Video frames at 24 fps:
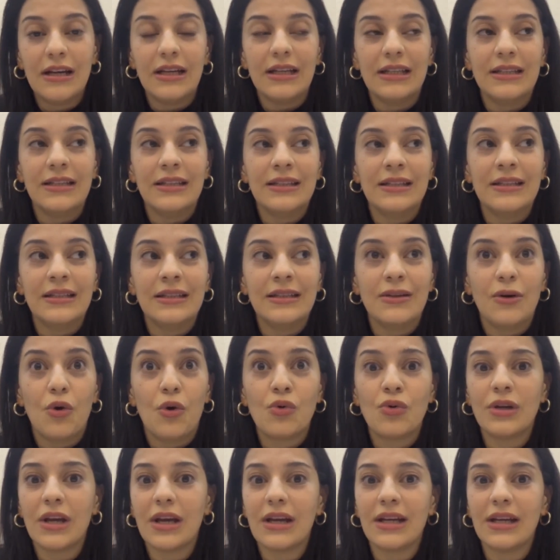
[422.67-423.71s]
E,
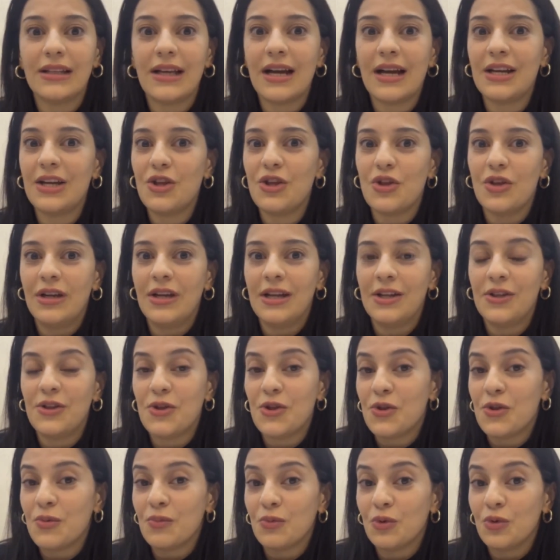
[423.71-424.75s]
o güne kadar hiç
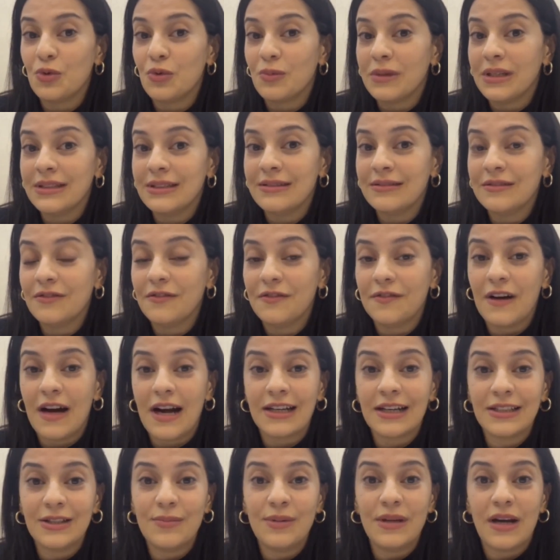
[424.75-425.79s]
iletişim kurmadığın
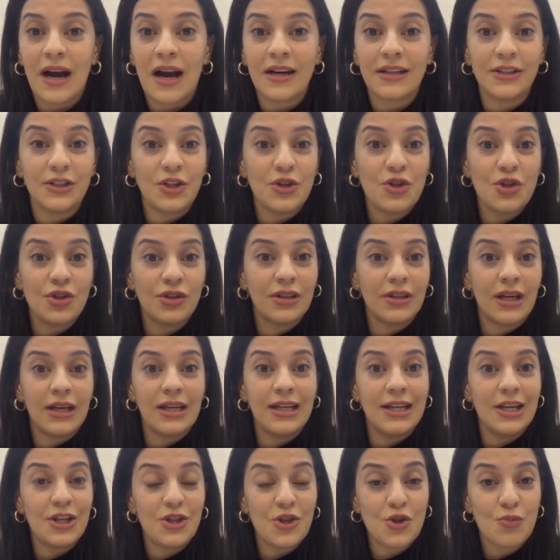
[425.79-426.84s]
farklı bir arkadaşınla
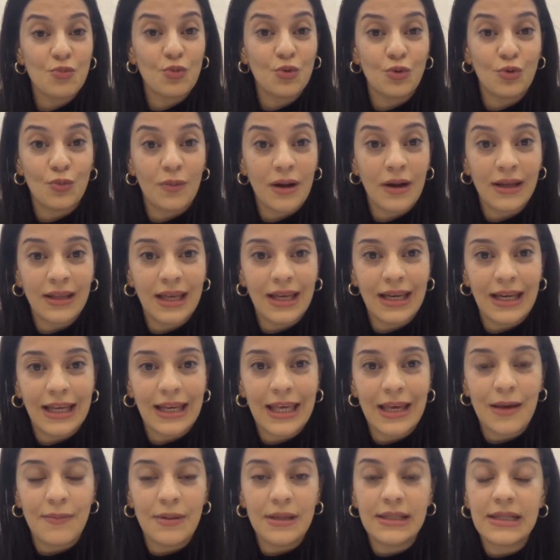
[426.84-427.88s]
iletişim kurman
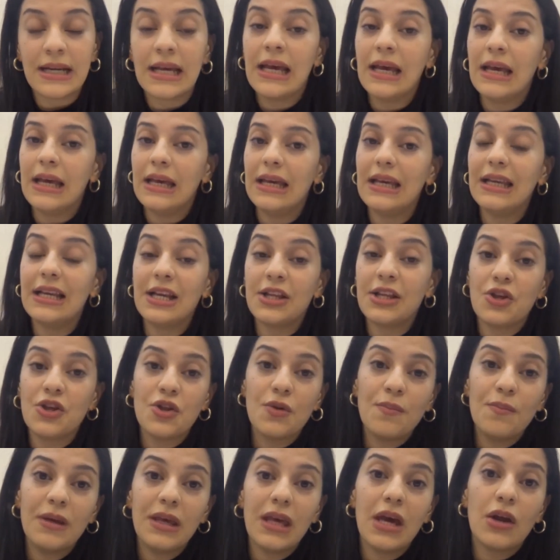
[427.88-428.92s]
gerekebilir.
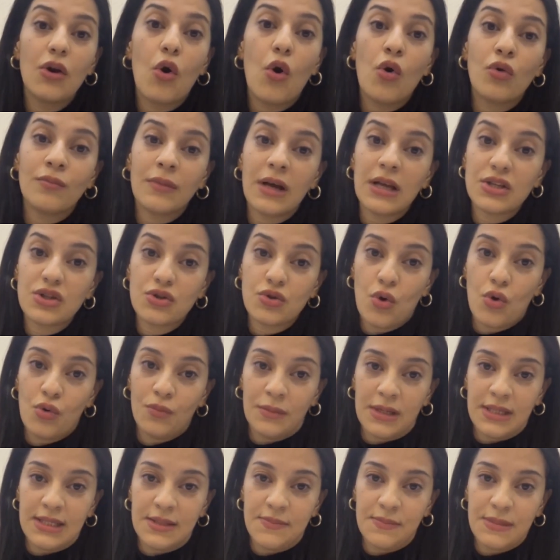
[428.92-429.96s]
İletişim bir kere olmazsa
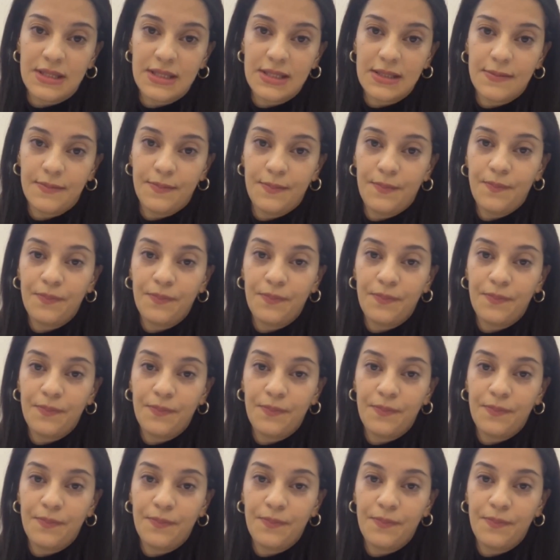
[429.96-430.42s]
olmazımız.